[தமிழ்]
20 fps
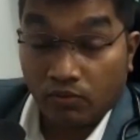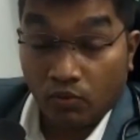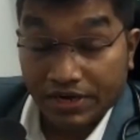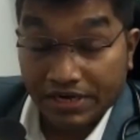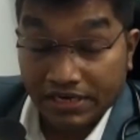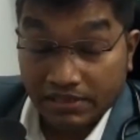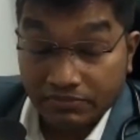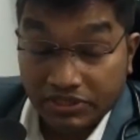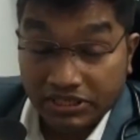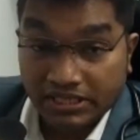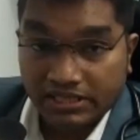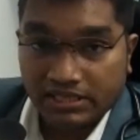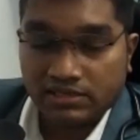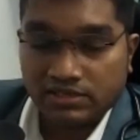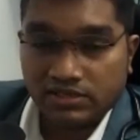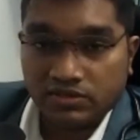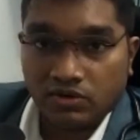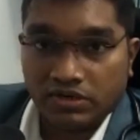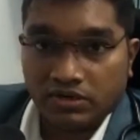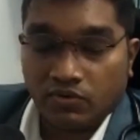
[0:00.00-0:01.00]
ஒரு
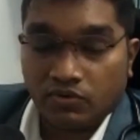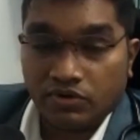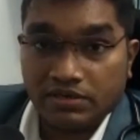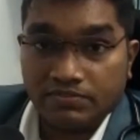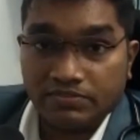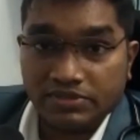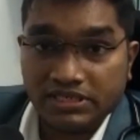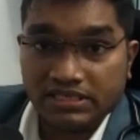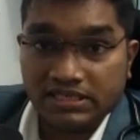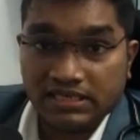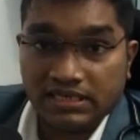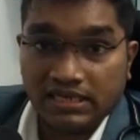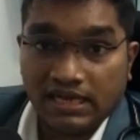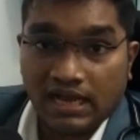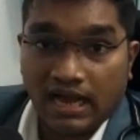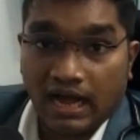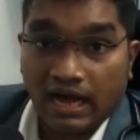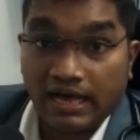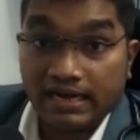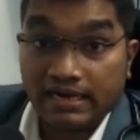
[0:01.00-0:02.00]
நிமிஷத்துக்கு சொல்கிறோம் ஒரு நிமிஷத்துக்கு
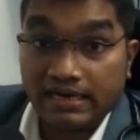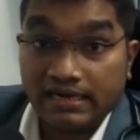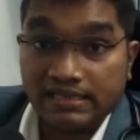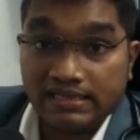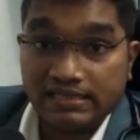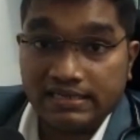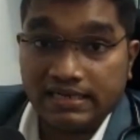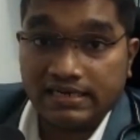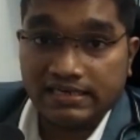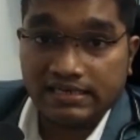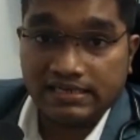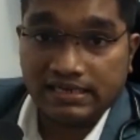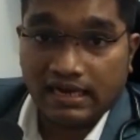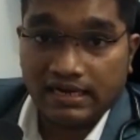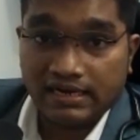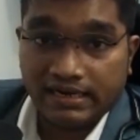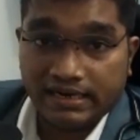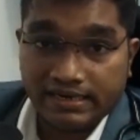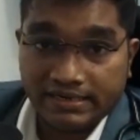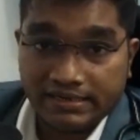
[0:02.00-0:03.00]
ஆறுலேருந்து ஏழு
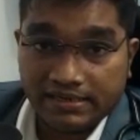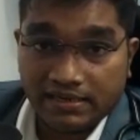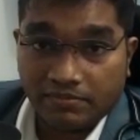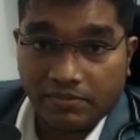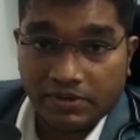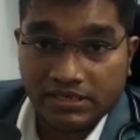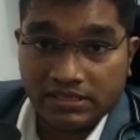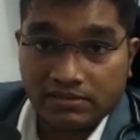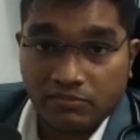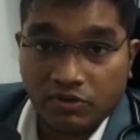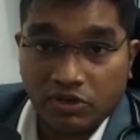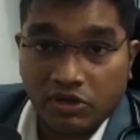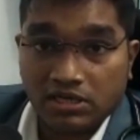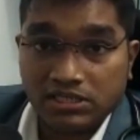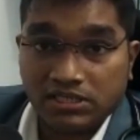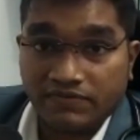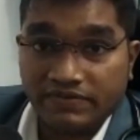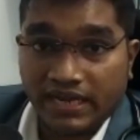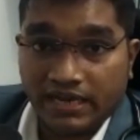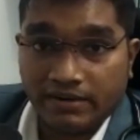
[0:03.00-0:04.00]
கால்கள் எடுக்கப்படுது
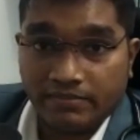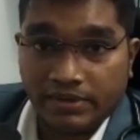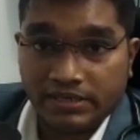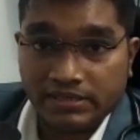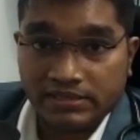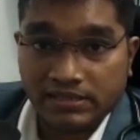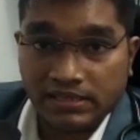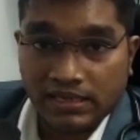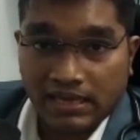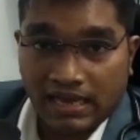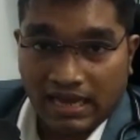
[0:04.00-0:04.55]
பிகாஸ் ஆஃப் டயபெட்டிஸ்